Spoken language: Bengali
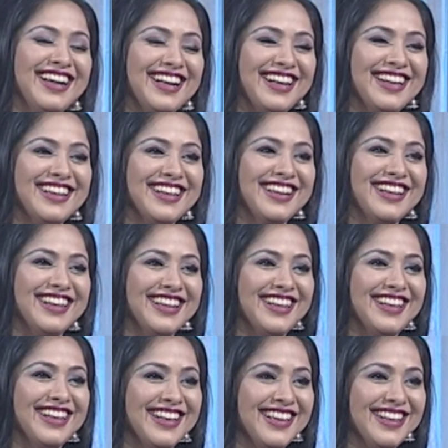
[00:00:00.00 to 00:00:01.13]
এত সুন্দর করে চুল
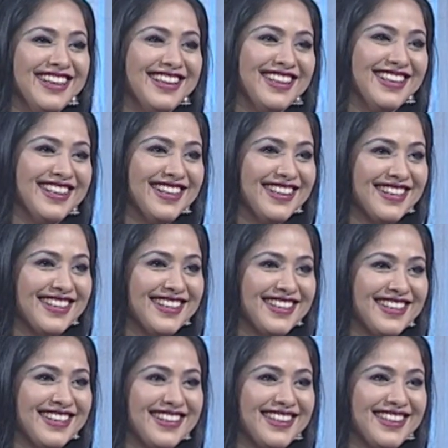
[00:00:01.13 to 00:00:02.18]
টুল করে কি সুন্দর নাচের